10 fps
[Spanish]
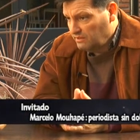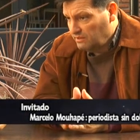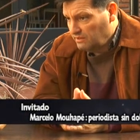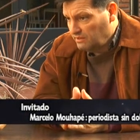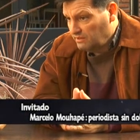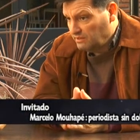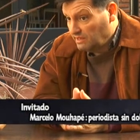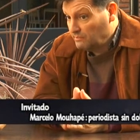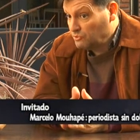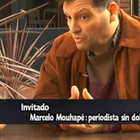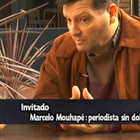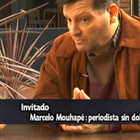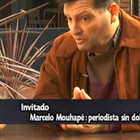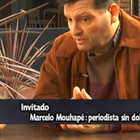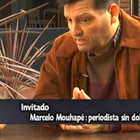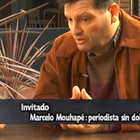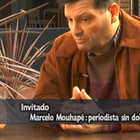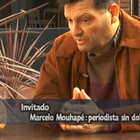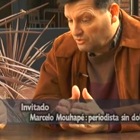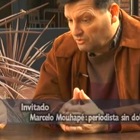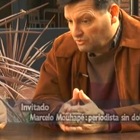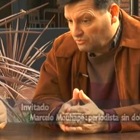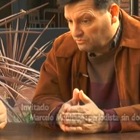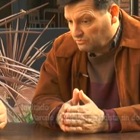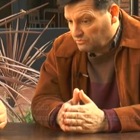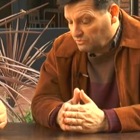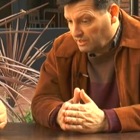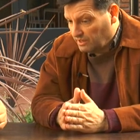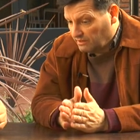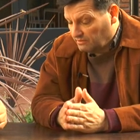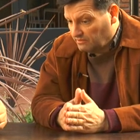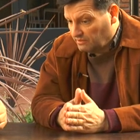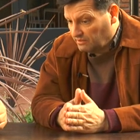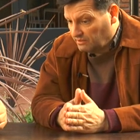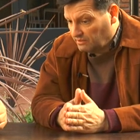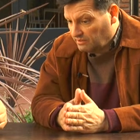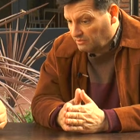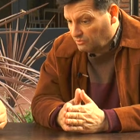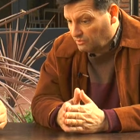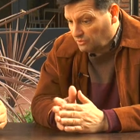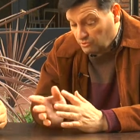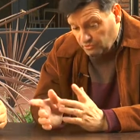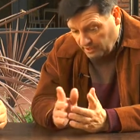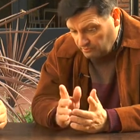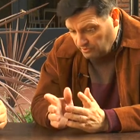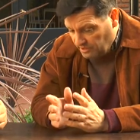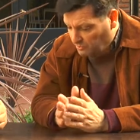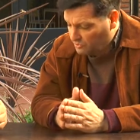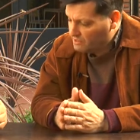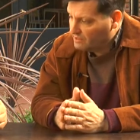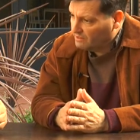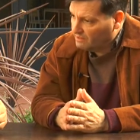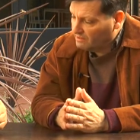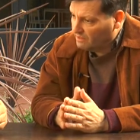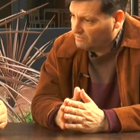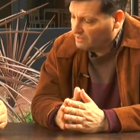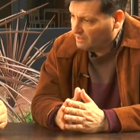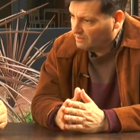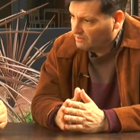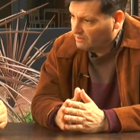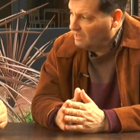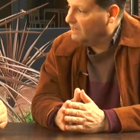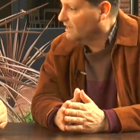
y salimos subcampeones en la Copa de Oro con Huracán y jugando contra un equipo de Chile, la final, en el